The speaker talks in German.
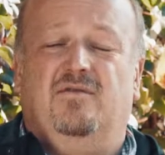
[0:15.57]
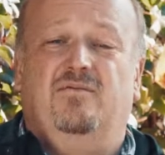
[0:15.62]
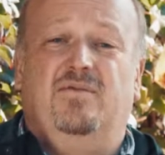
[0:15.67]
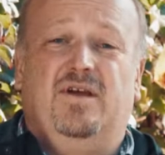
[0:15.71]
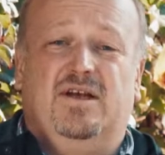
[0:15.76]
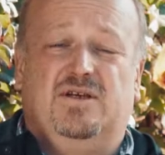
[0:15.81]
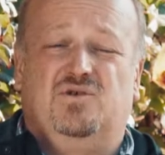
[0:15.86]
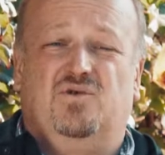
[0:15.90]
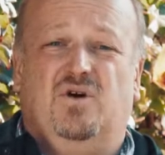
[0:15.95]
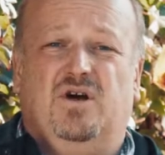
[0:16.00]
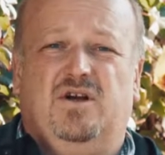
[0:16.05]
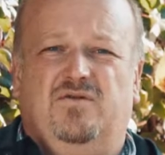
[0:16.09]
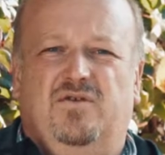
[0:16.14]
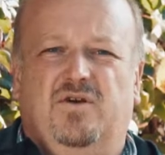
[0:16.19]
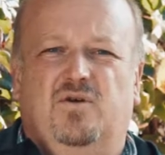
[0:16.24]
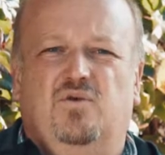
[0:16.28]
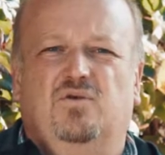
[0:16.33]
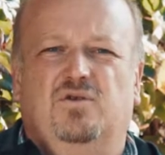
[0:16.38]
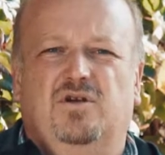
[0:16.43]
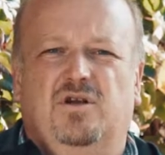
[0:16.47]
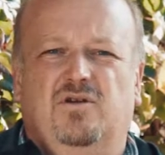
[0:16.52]
Wer sorgt für
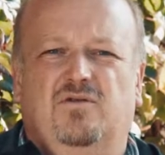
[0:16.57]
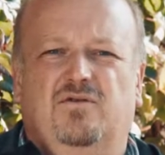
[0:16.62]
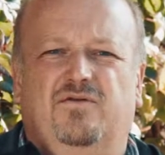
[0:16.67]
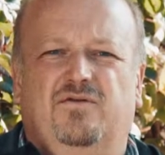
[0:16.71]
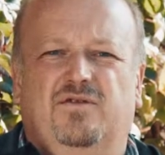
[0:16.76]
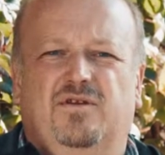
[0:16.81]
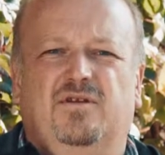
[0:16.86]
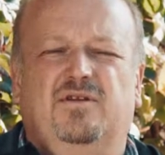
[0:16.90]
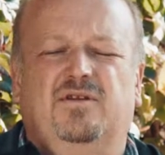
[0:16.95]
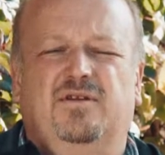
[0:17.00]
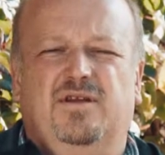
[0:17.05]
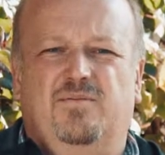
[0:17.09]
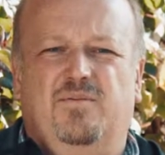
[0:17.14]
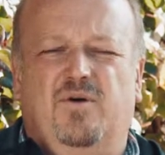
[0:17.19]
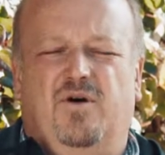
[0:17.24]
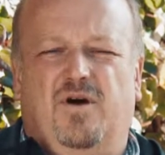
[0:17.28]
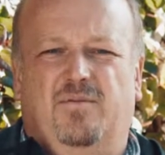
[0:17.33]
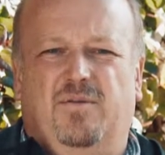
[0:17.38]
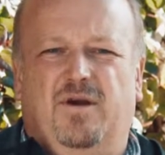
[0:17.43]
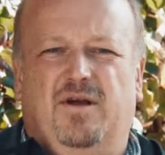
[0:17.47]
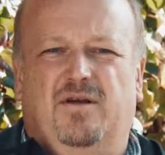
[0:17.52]
gute Luft? Die
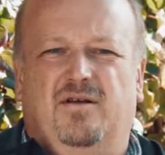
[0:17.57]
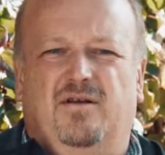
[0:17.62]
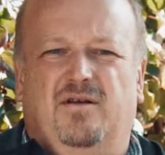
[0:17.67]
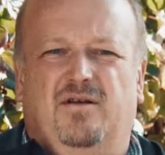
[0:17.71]
Bäume.